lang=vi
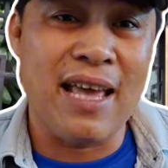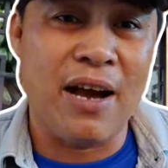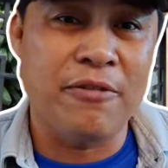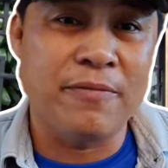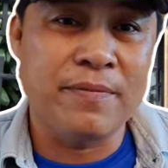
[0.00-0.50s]
với
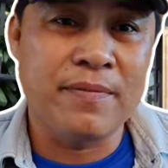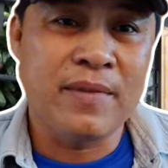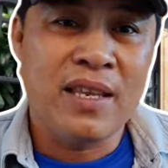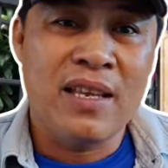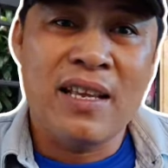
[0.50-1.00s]
nhau
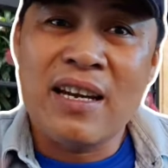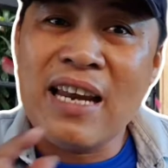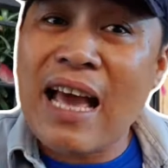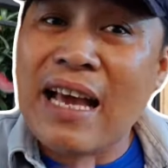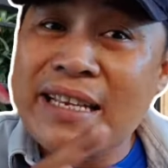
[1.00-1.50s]

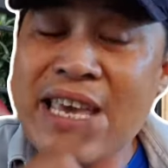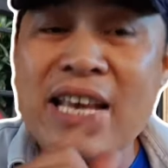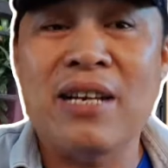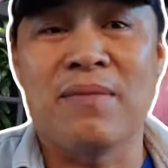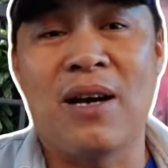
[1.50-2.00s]
nó ăn
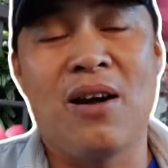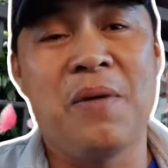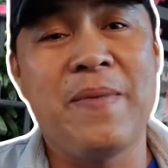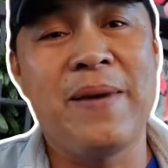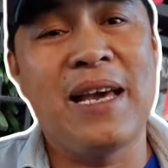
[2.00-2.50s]
chia trong đó
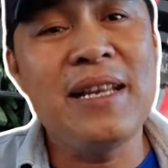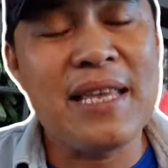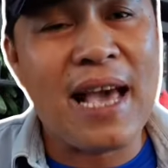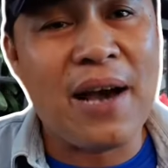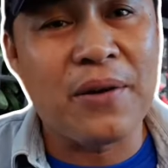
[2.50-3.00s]
nó mới đến
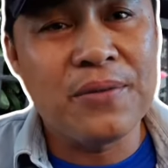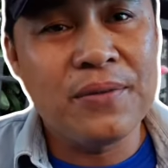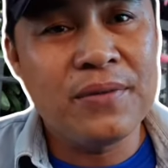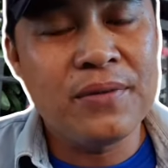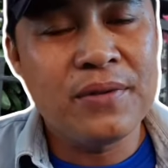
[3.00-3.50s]
với nhau
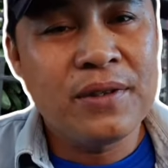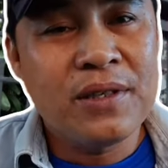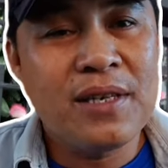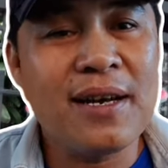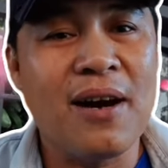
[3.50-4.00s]

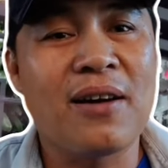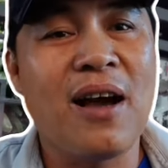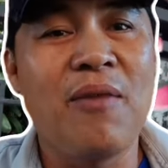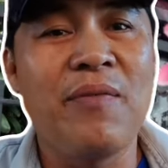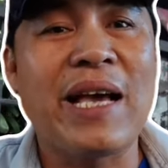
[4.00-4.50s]
chứ còn
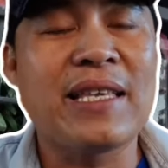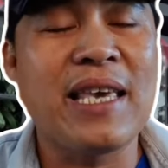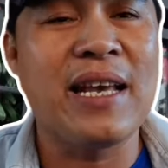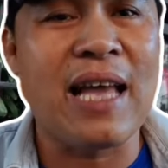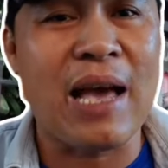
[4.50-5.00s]
nó không ăn
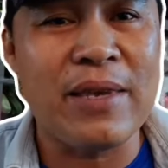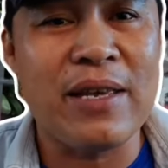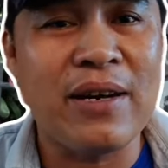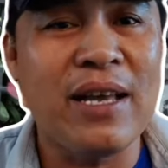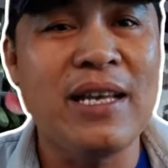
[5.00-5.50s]
chia làm
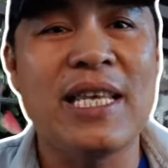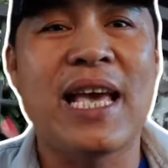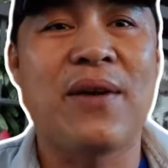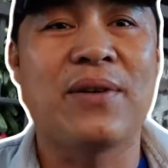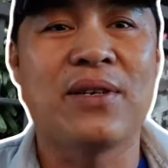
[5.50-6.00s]
gì nó đến với
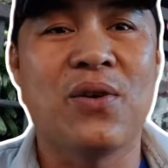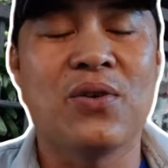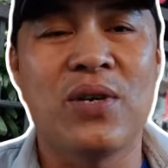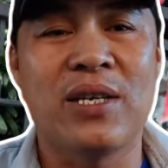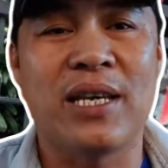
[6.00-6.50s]
nhau được
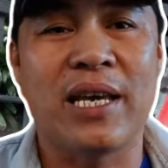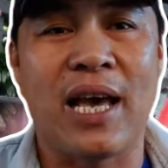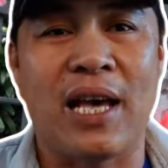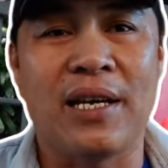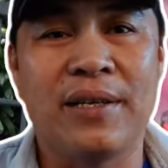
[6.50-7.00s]
cô chú anh chị
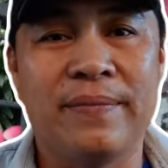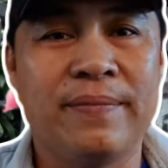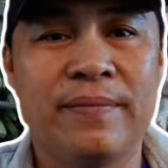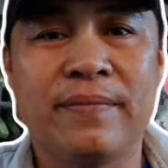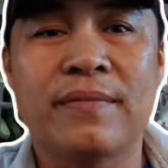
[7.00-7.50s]
à
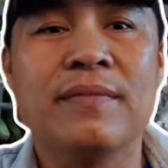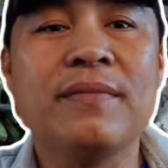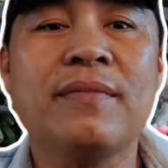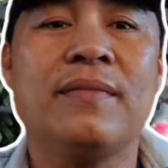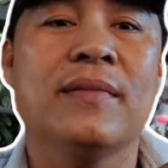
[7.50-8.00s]

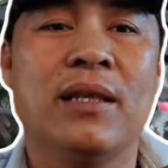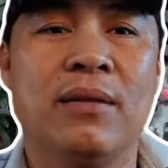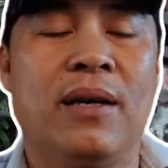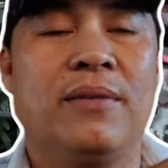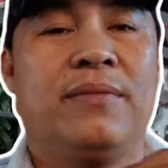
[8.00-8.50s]

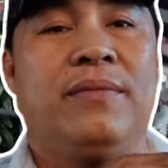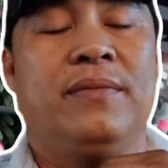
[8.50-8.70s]
đúng không